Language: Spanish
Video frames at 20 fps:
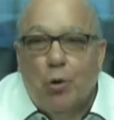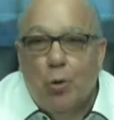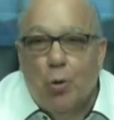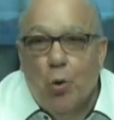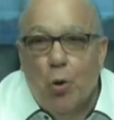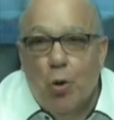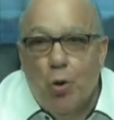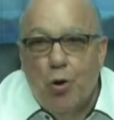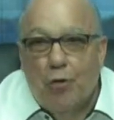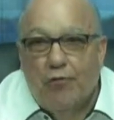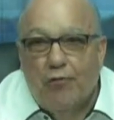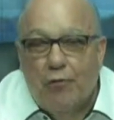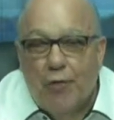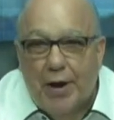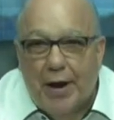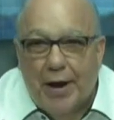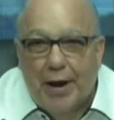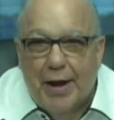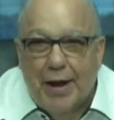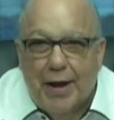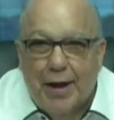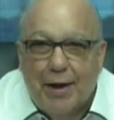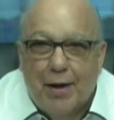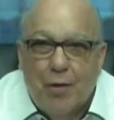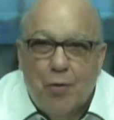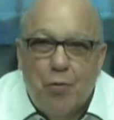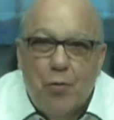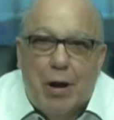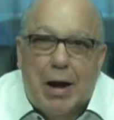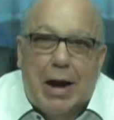uno
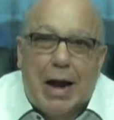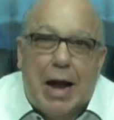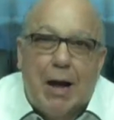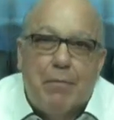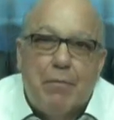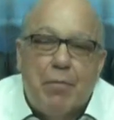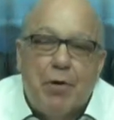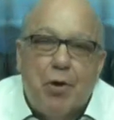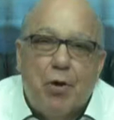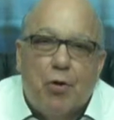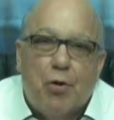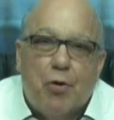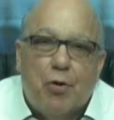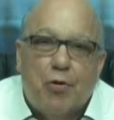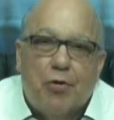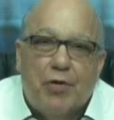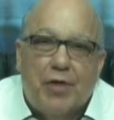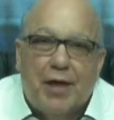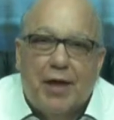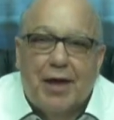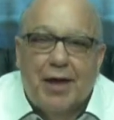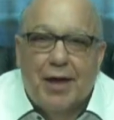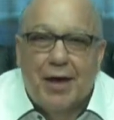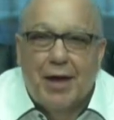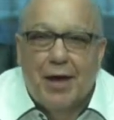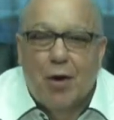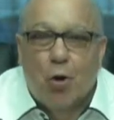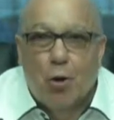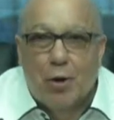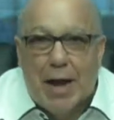fue un cambio
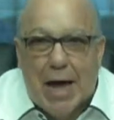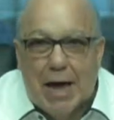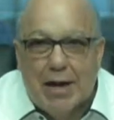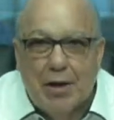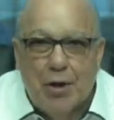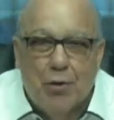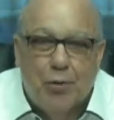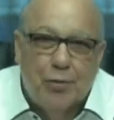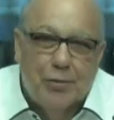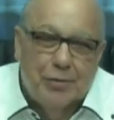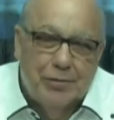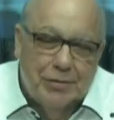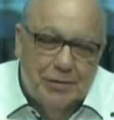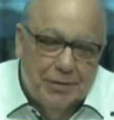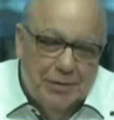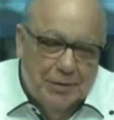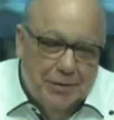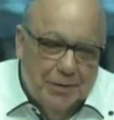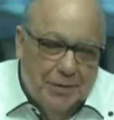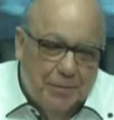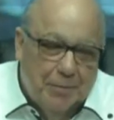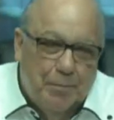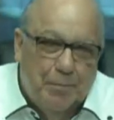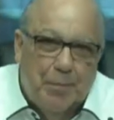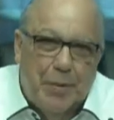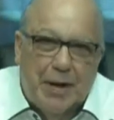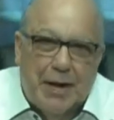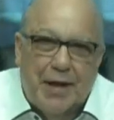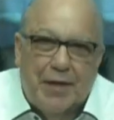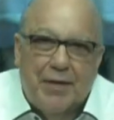de horario
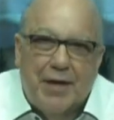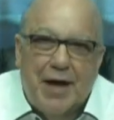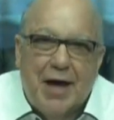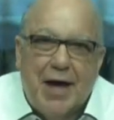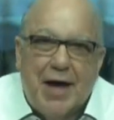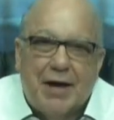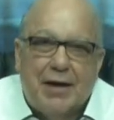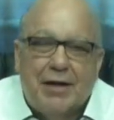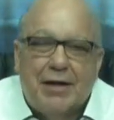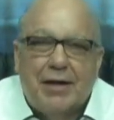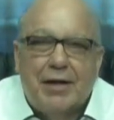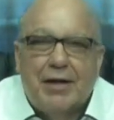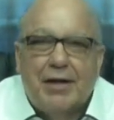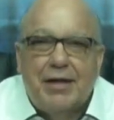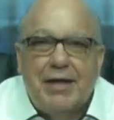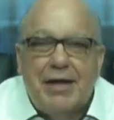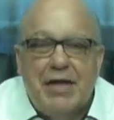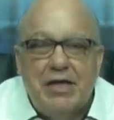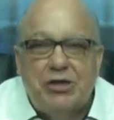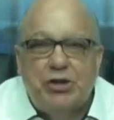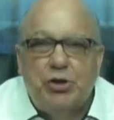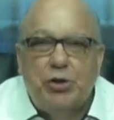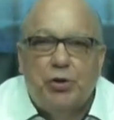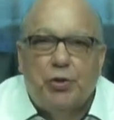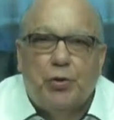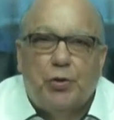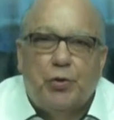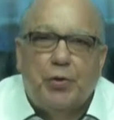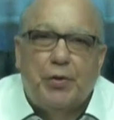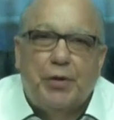para dar
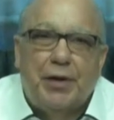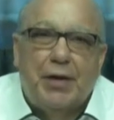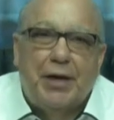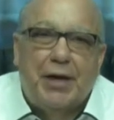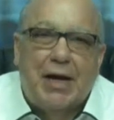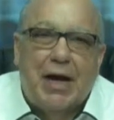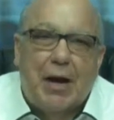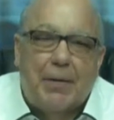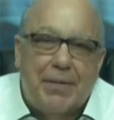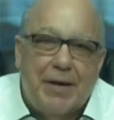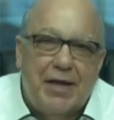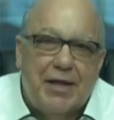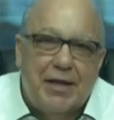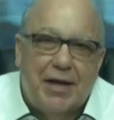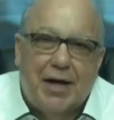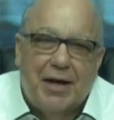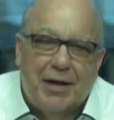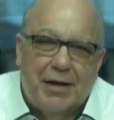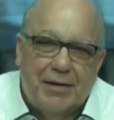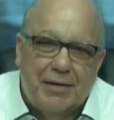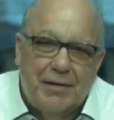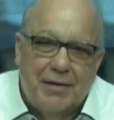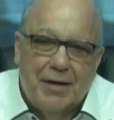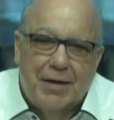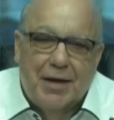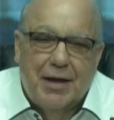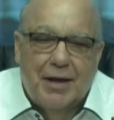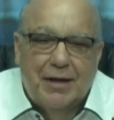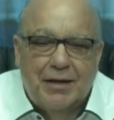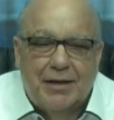inicio y cabida
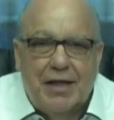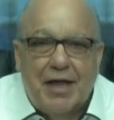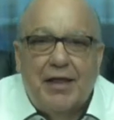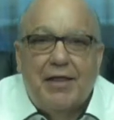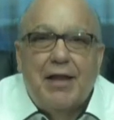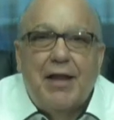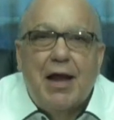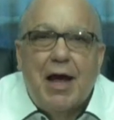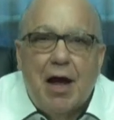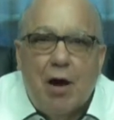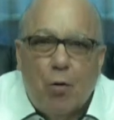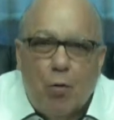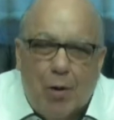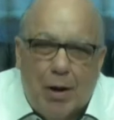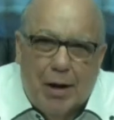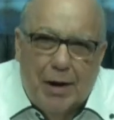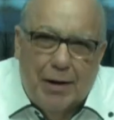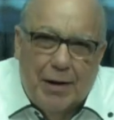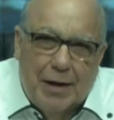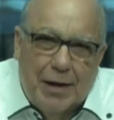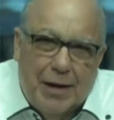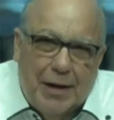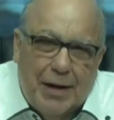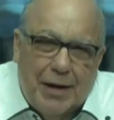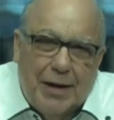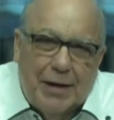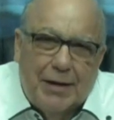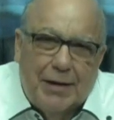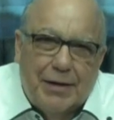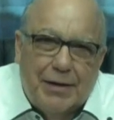desde Nagua
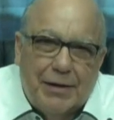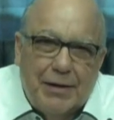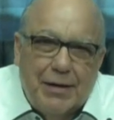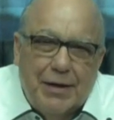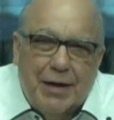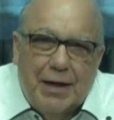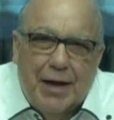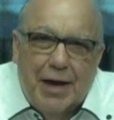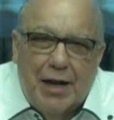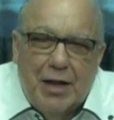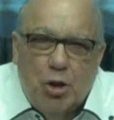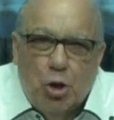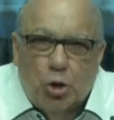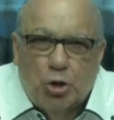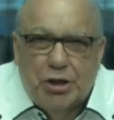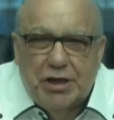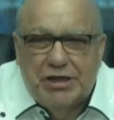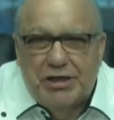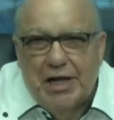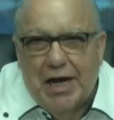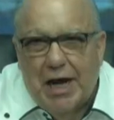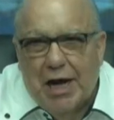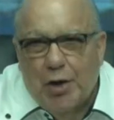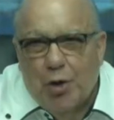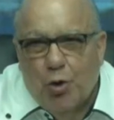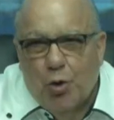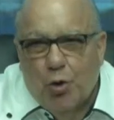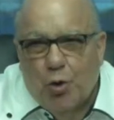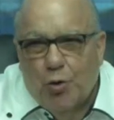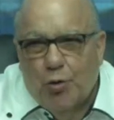a el
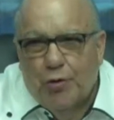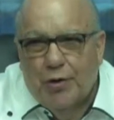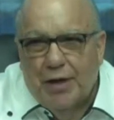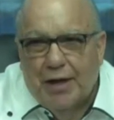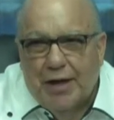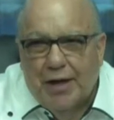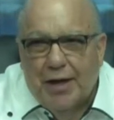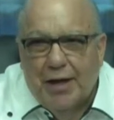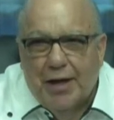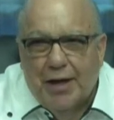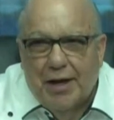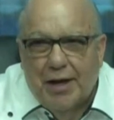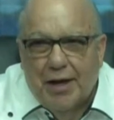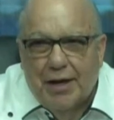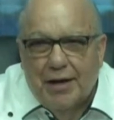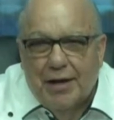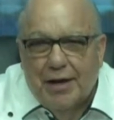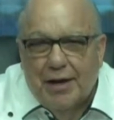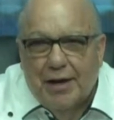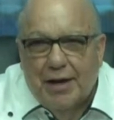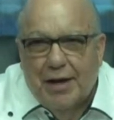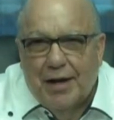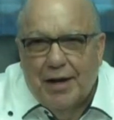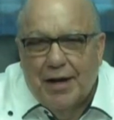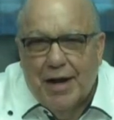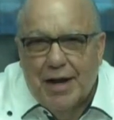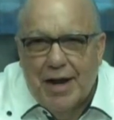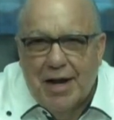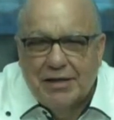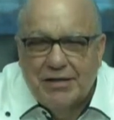noticiario del el
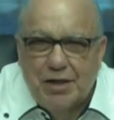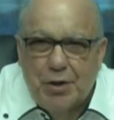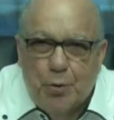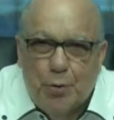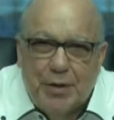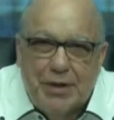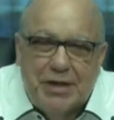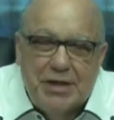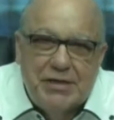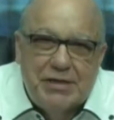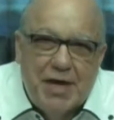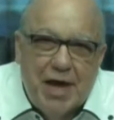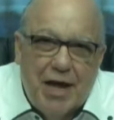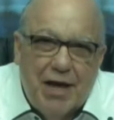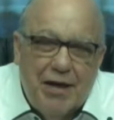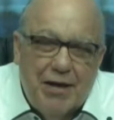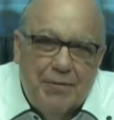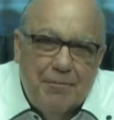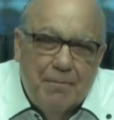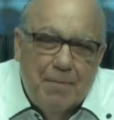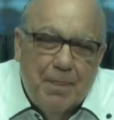Canal 56.